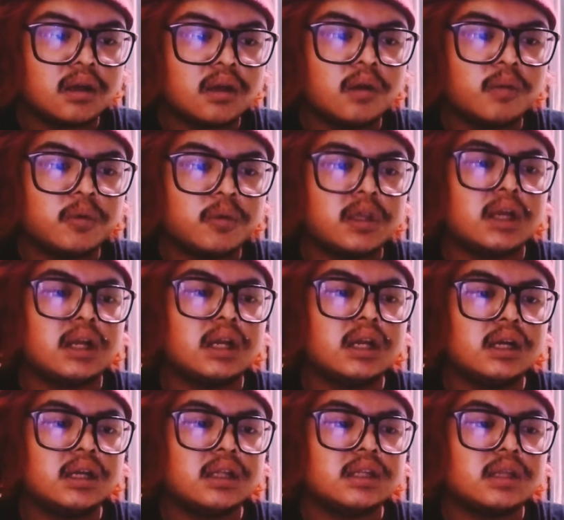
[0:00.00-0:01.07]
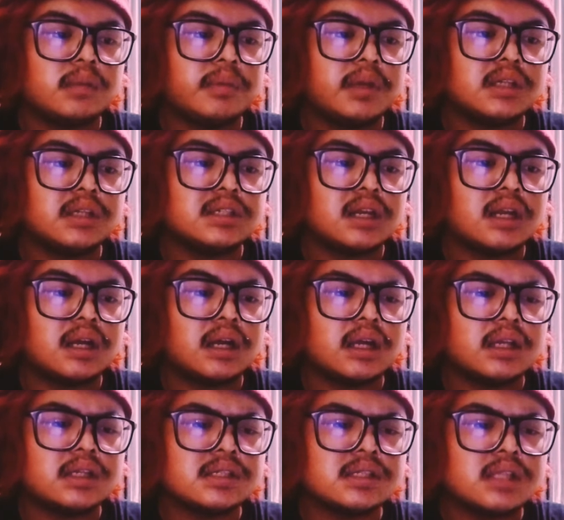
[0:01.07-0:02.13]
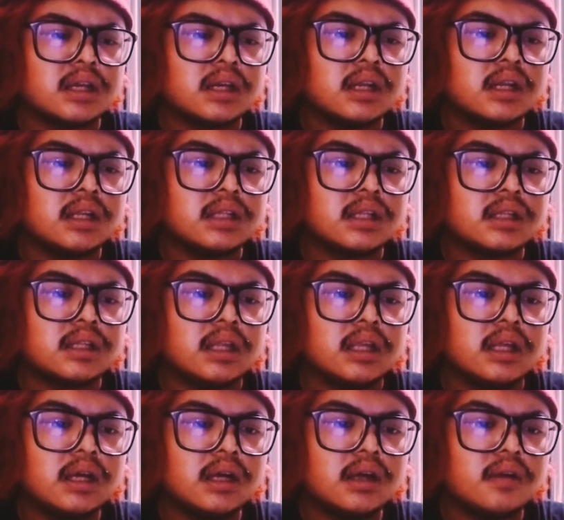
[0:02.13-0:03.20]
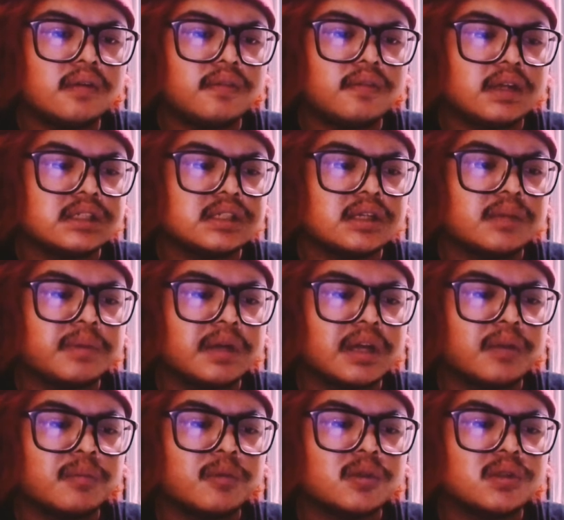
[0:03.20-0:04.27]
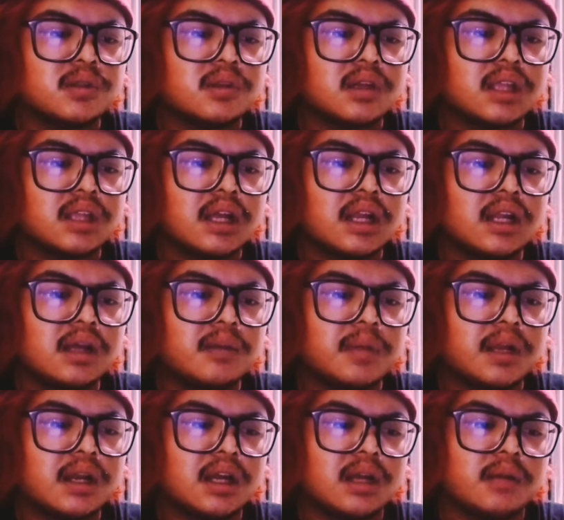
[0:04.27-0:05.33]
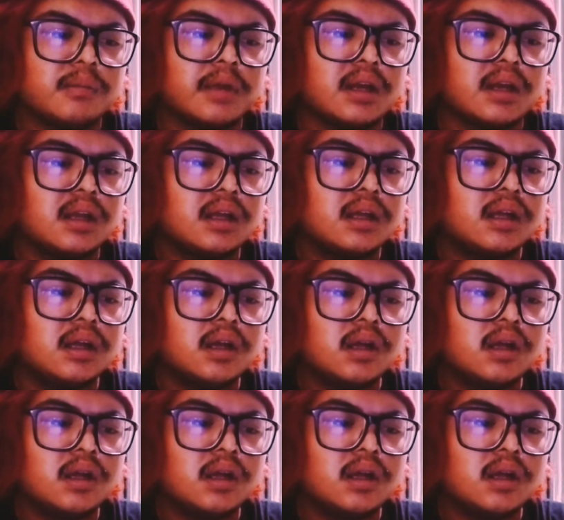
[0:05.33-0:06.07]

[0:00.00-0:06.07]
kalau mau nyala tapi hasil rangkaian Star Delta 3 fasa pakai motor nyala malahan merah